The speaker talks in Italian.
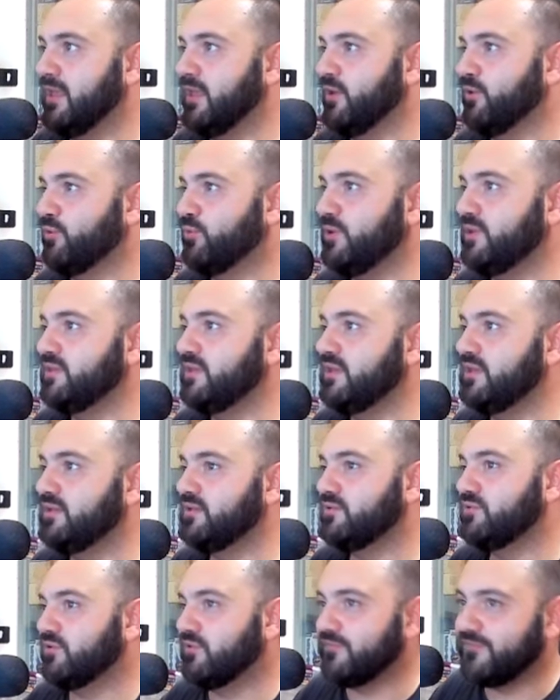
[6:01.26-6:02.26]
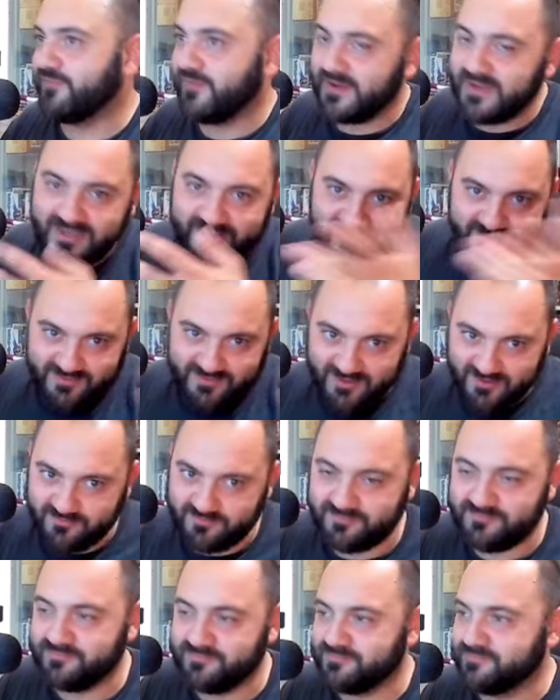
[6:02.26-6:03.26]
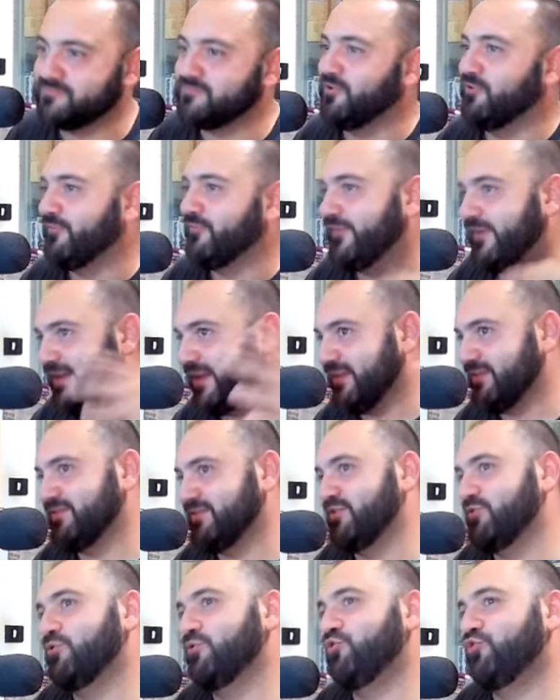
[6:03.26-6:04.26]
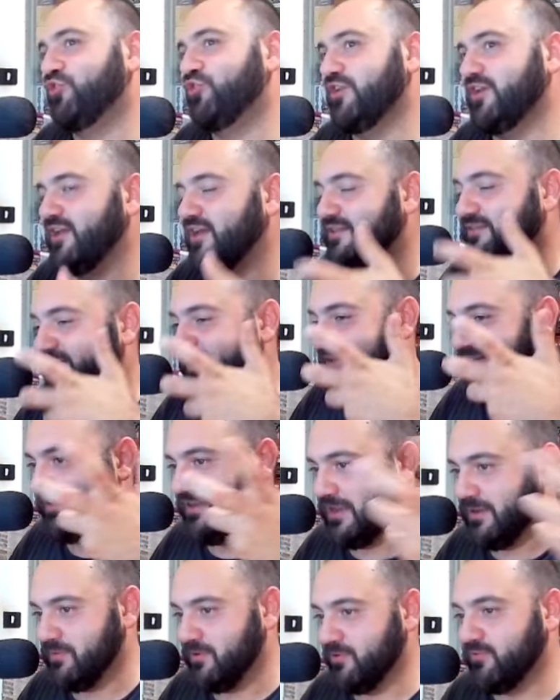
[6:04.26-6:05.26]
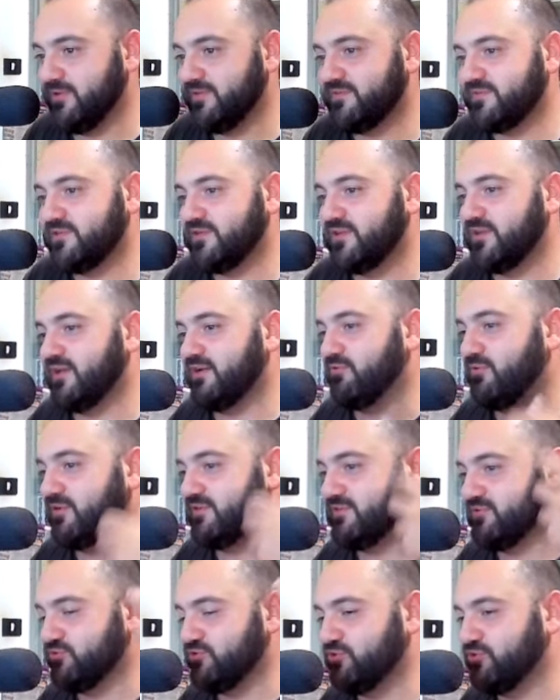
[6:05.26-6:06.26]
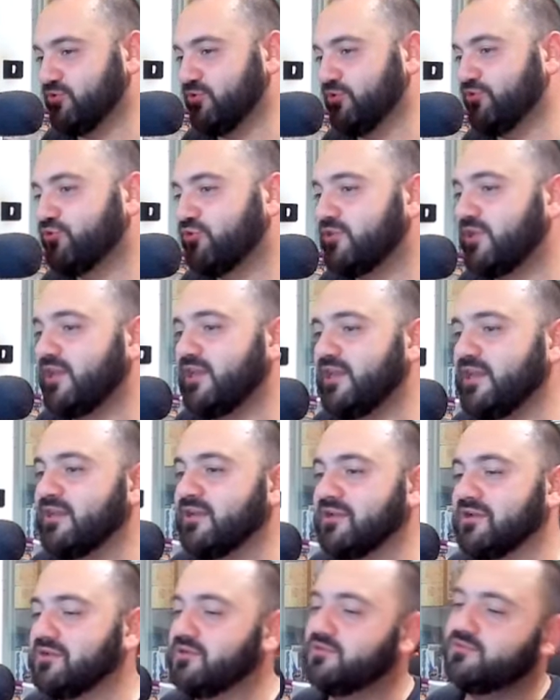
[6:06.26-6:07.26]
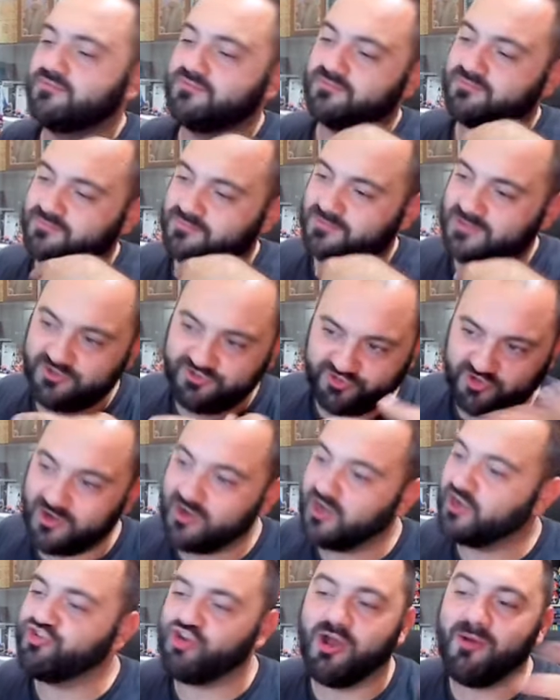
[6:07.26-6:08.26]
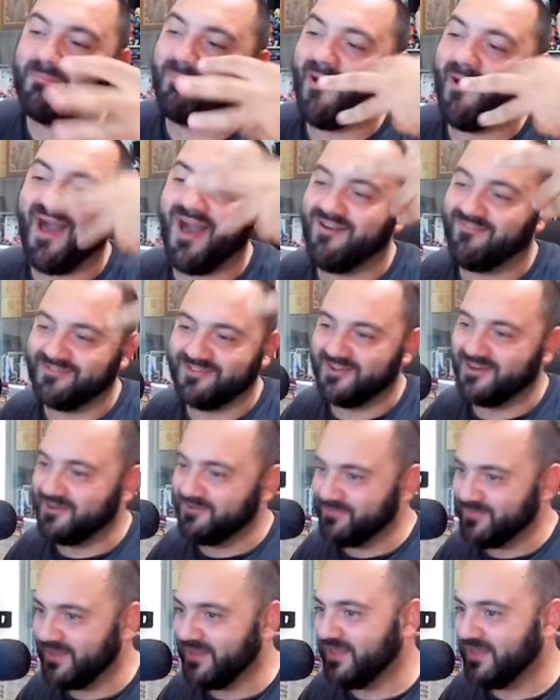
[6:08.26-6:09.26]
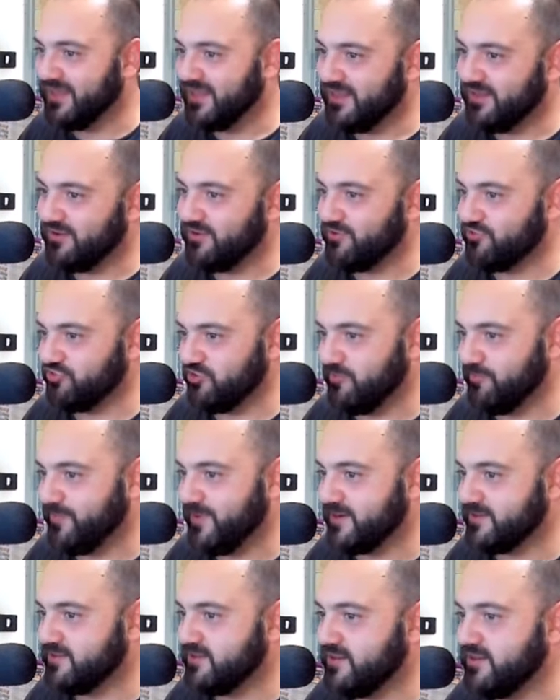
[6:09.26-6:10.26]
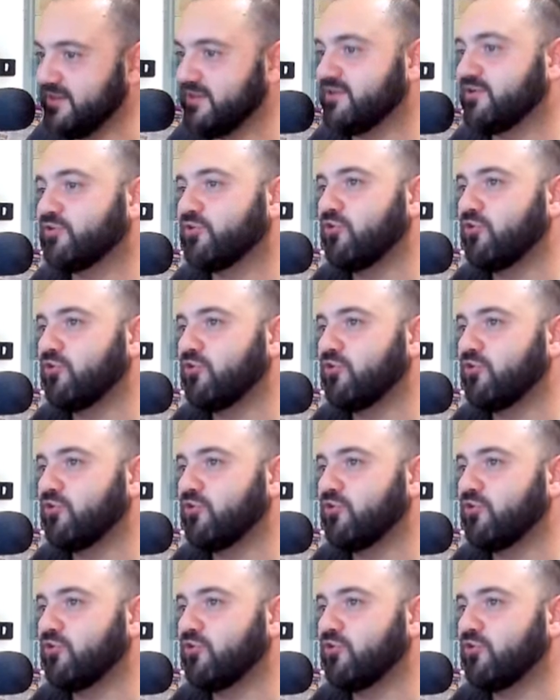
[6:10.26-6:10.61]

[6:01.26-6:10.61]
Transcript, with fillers: Quindi non fa niente, non fa niente, non ci attacchiamo a, questi, a questo discorso dei link. Lascia, lasciamo perdere, lasciamo perdere i link.